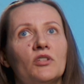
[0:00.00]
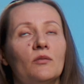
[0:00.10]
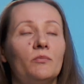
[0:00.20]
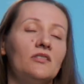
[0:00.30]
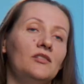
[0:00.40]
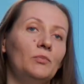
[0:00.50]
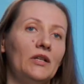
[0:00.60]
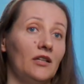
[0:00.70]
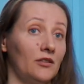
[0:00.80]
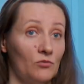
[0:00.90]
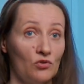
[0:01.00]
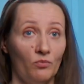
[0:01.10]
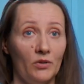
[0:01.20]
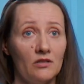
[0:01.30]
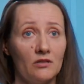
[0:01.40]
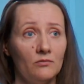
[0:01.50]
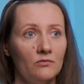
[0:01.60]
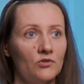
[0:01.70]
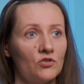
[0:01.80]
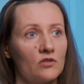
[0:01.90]
так, быть неприятным сюрпризом
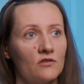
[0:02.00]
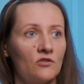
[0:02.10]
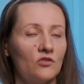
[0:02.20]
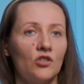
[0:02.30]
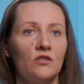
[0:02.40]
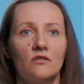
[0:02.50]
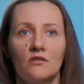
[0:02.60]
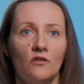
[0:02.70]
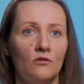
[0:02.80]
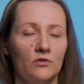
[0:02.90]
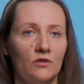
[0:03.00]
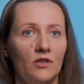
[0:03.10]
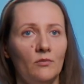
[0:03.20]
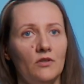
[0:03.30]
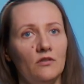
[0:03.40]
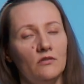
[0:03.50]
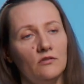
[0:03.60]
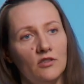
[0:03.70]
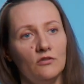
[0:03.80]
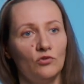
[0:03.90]
с, с течением какого-то времени,
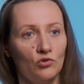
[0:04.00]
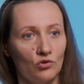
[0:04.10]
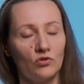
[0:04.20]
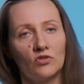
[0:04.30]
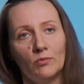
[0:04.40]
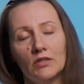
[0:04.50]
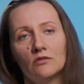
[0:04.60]
да, то есть то, что собака